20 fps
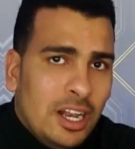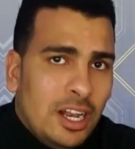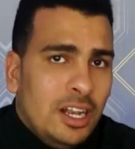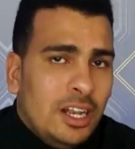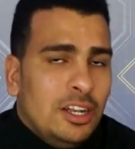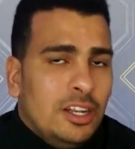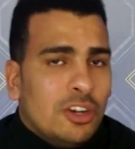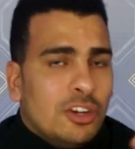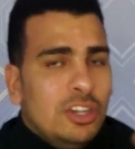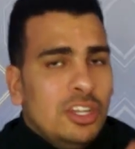
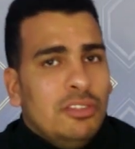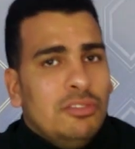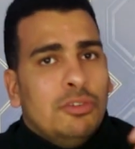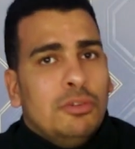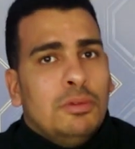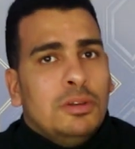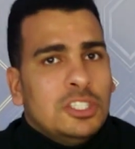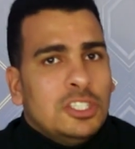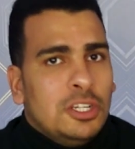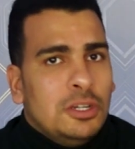النقيض في
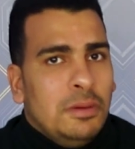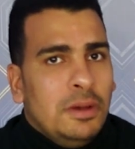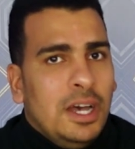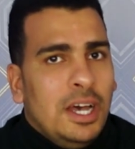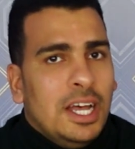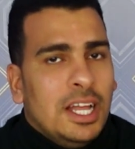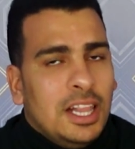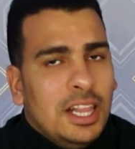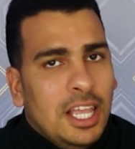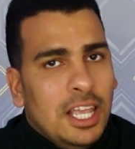مصر
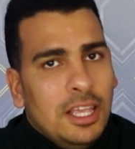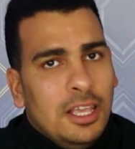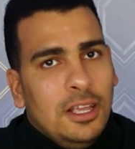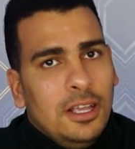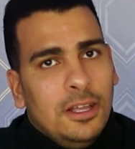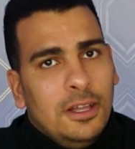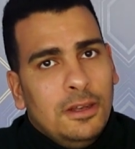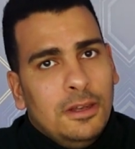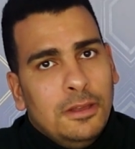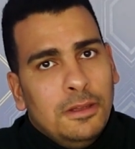بقى
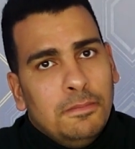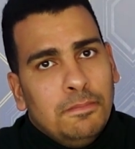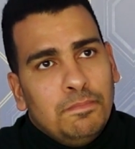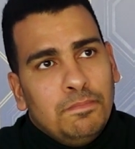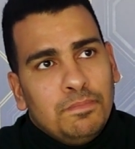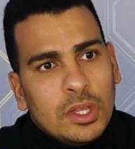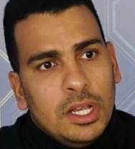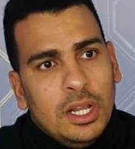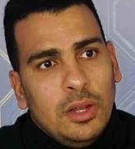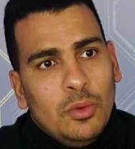هتلاقي ان
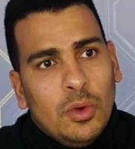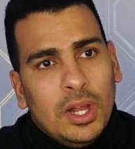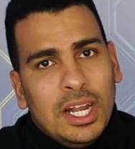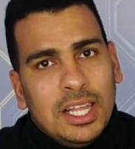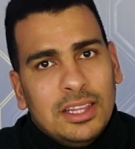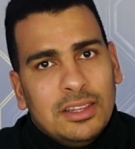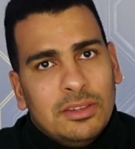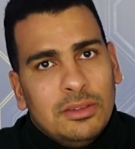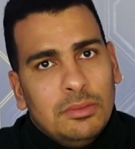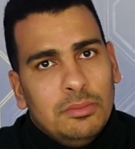
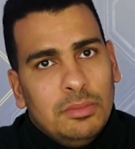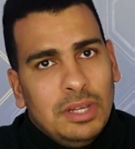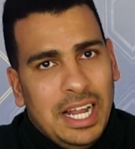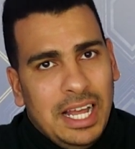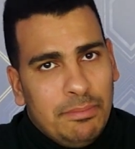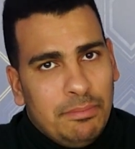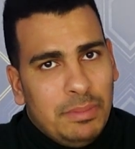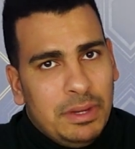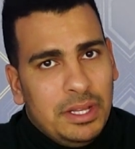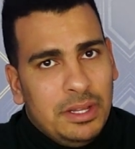الولد
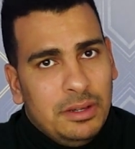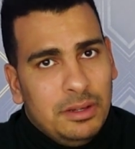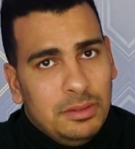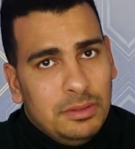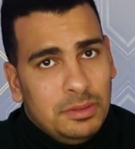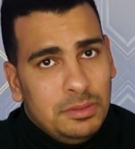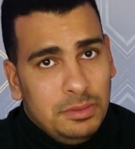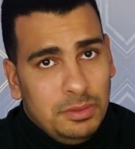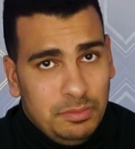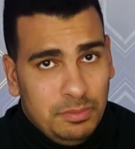بيلعب
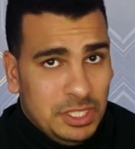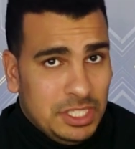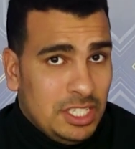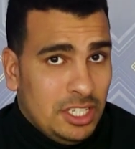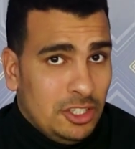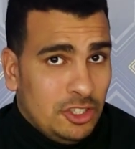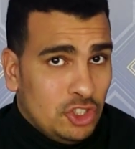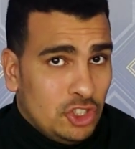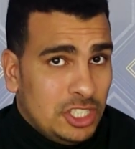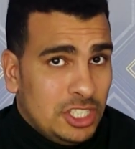
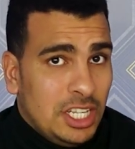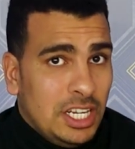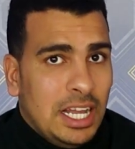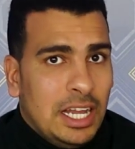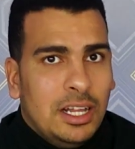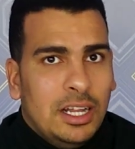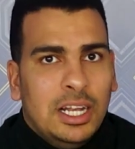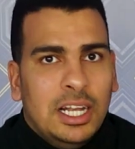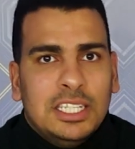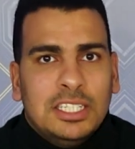مثلا 11
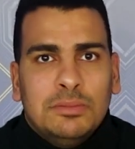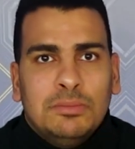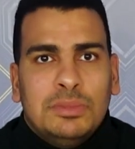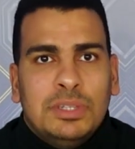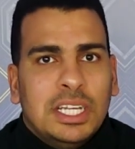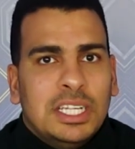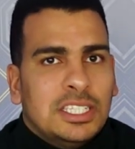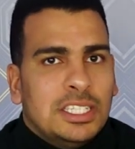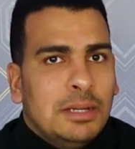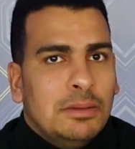سنه لازم
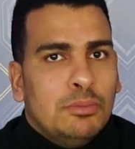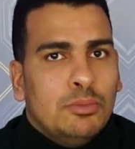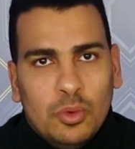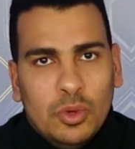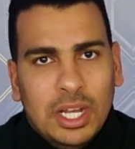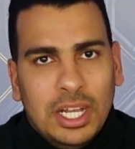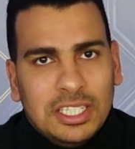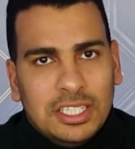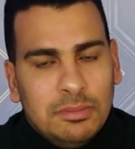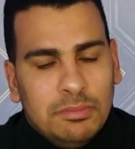تكسب
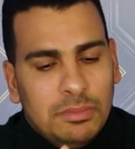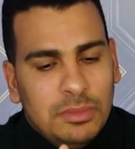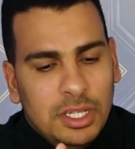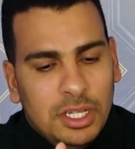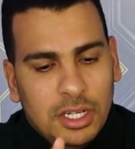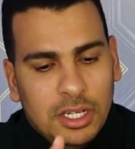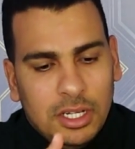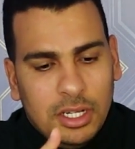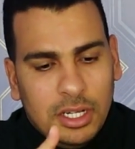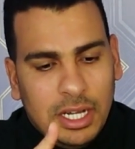ولازم
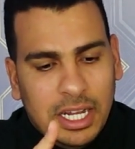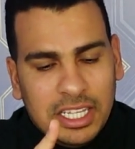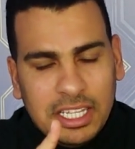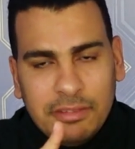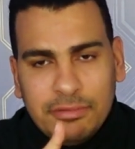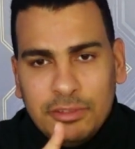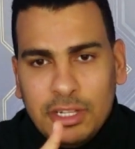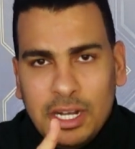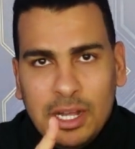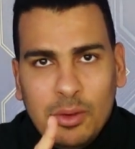
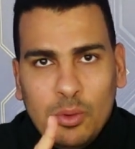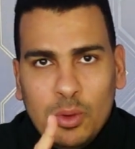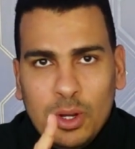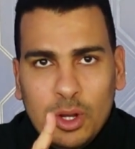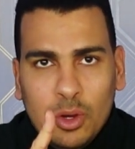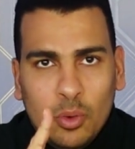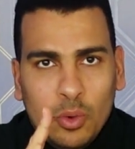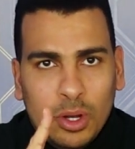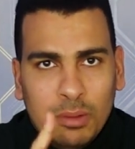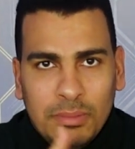هدفنا الاول
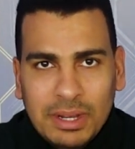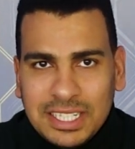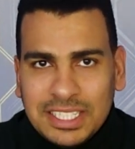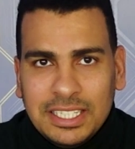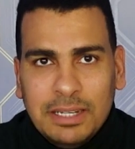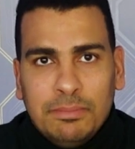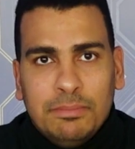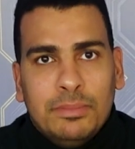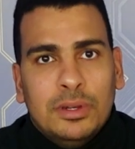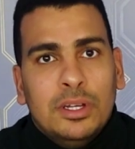هو
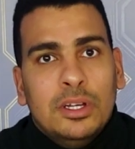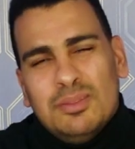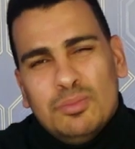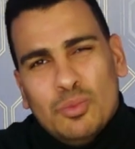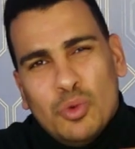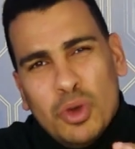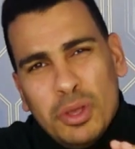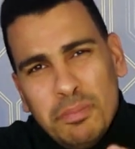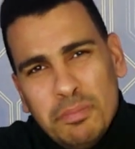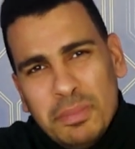المكسب
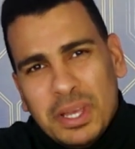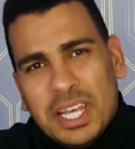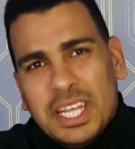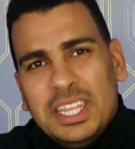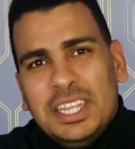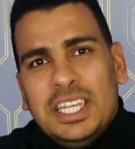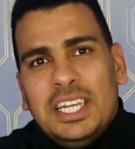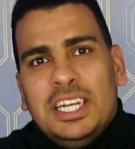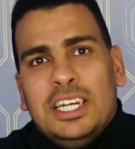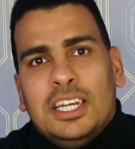مهم
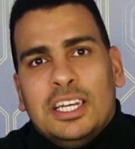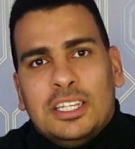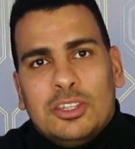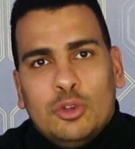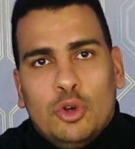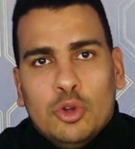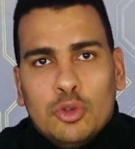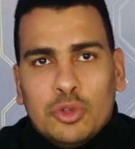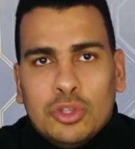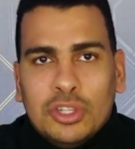جدا انك
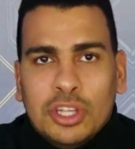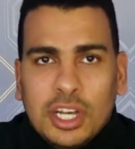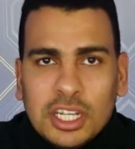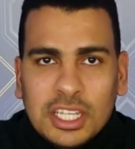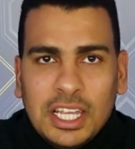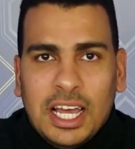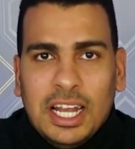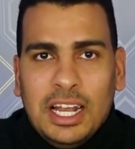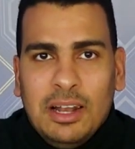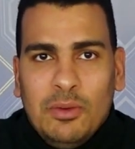تحط
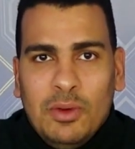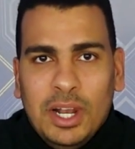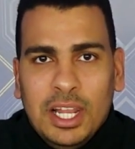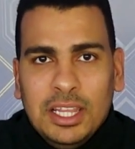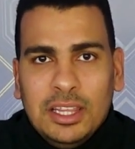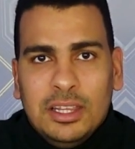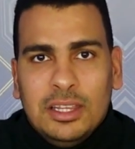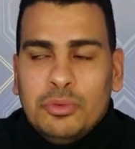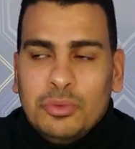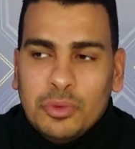ضغط على
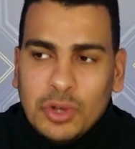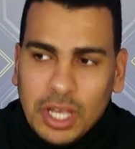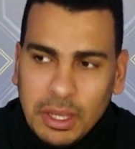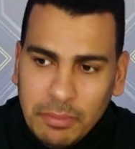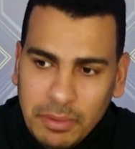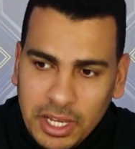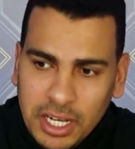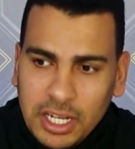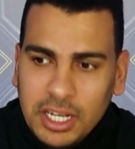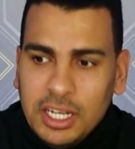الولد
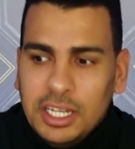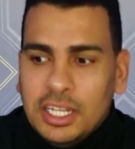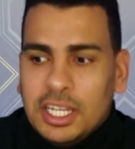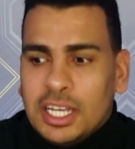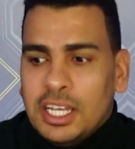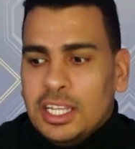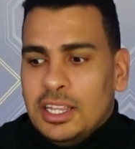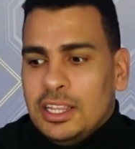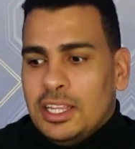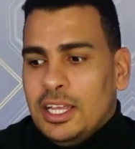وكمان
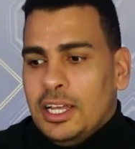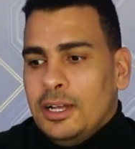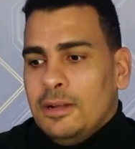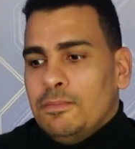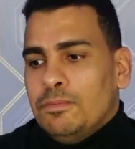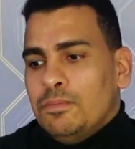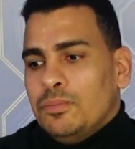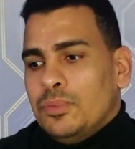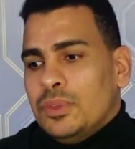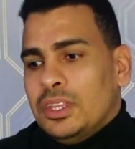انك انت
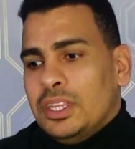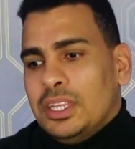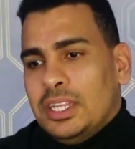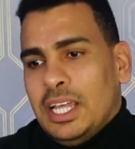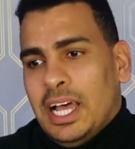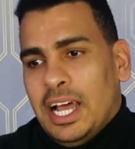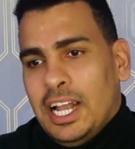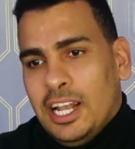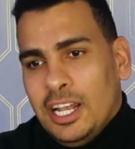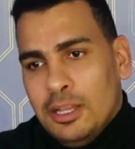
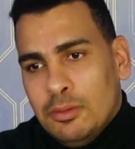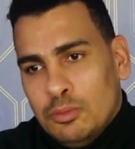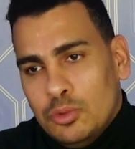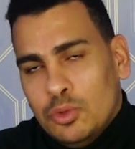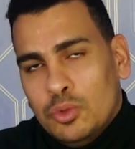تعلمه